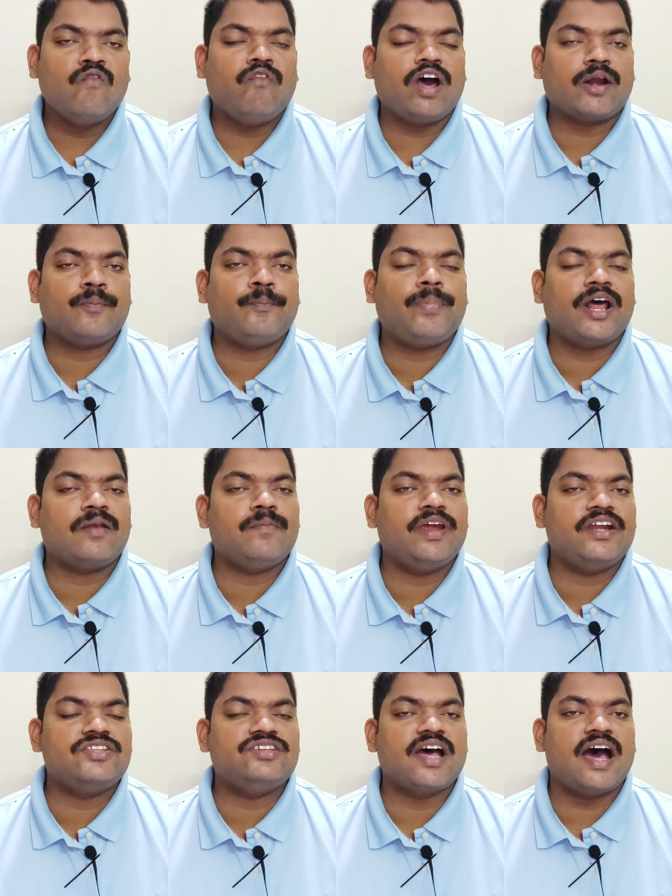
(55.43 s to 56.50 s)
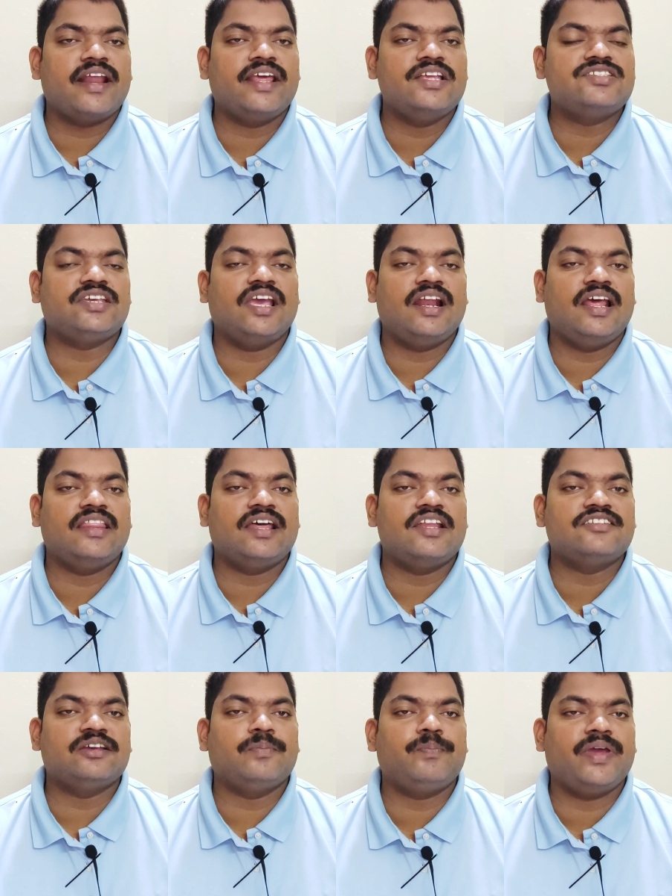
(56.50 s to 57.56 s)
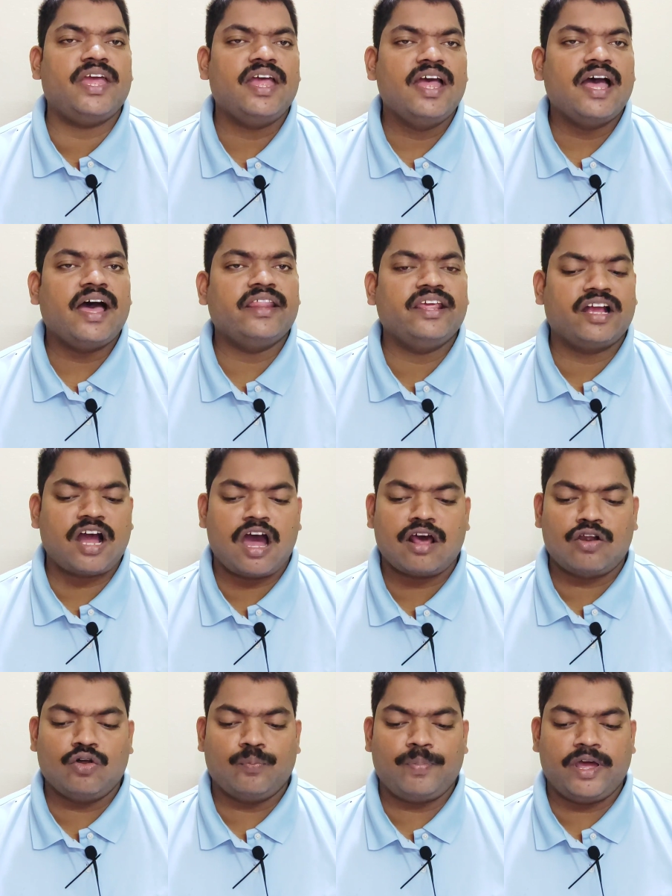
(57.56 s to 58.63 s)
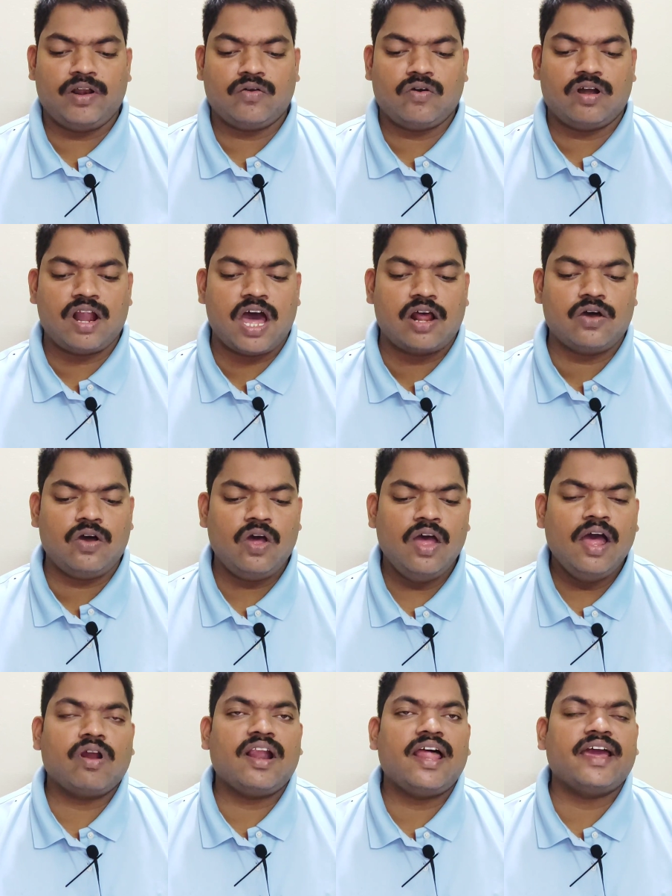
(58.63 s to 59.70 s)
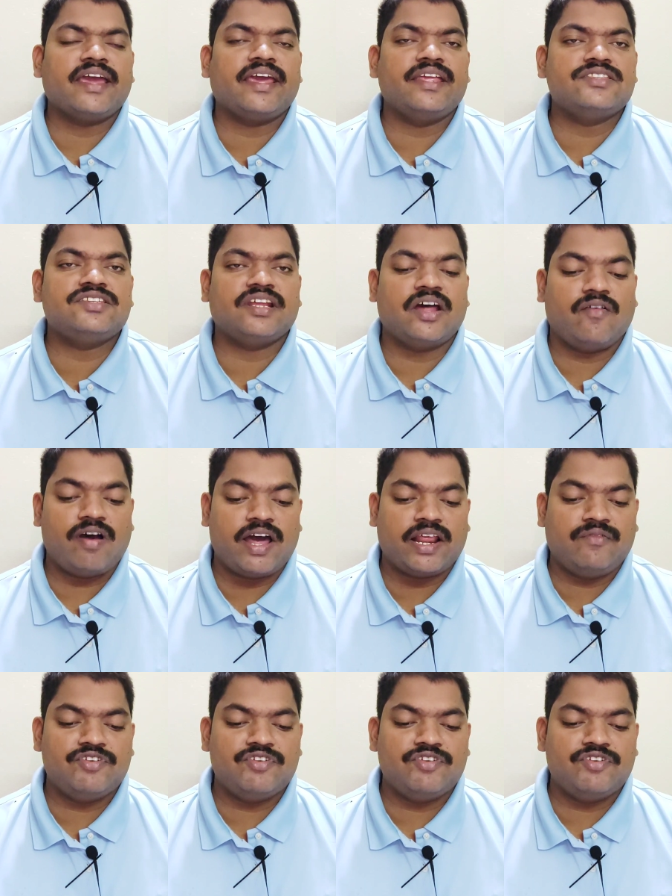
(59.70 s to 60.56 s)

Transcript: వర్క్ పర్మిట్ జారీ చేయలేదని చెప్పి అధికారులు పేర్కొన్నారు ఉల్లంఘించిన వారి